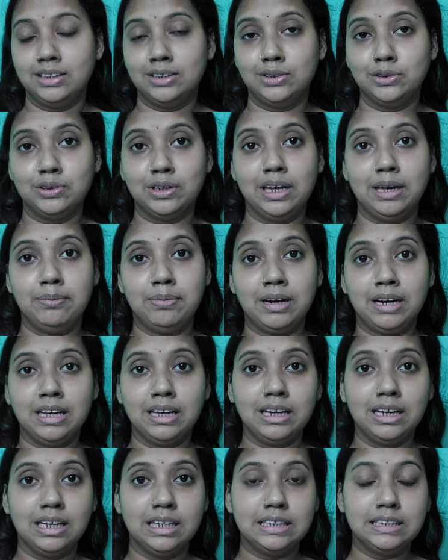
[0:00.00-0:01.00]
তো এবারে
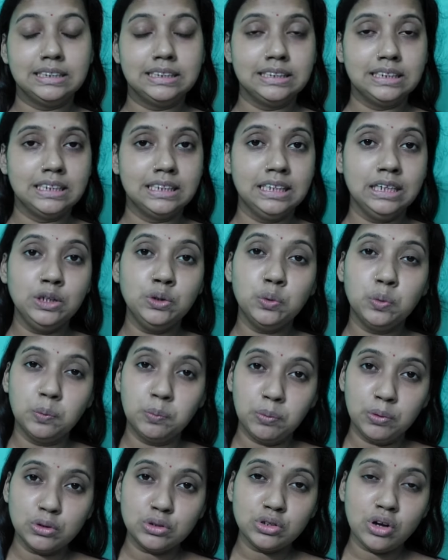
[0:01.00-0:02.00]
যেদিন
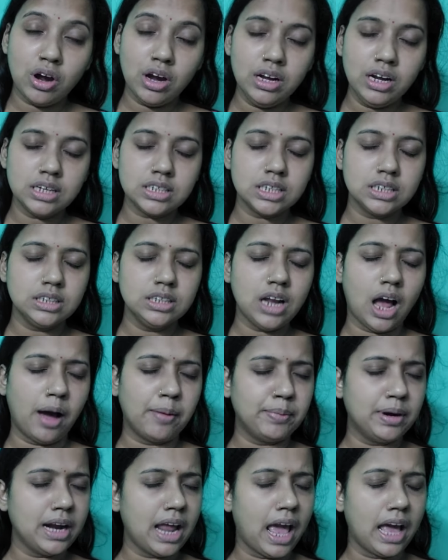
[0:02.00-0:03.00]
উপোস হয় না সেদিন
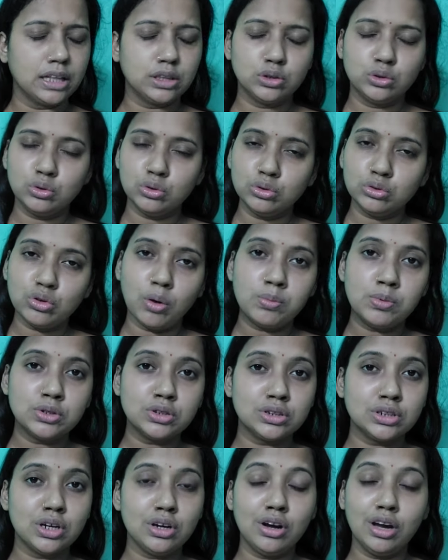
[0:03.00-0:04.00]
আমার এত
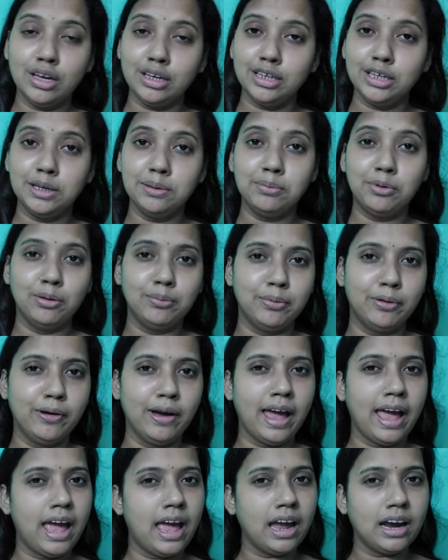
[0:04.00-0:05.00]
সমস্যা হয় কি বলবো
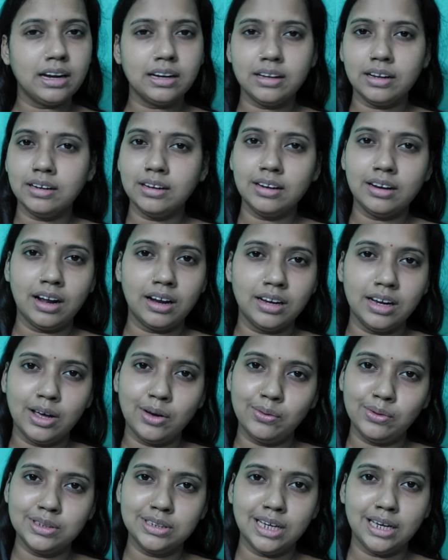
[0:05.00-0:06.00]
একটানা রান্না
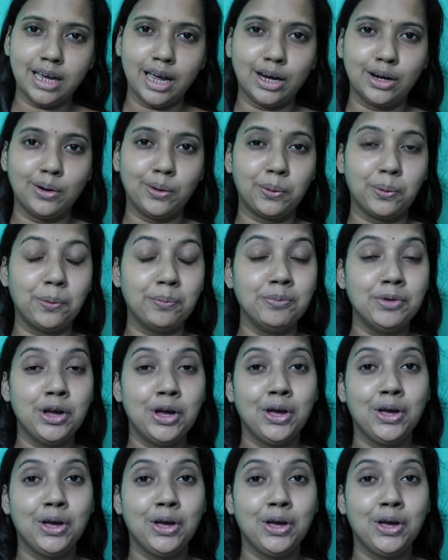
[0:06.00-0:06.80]
হয়ে যায় একরকম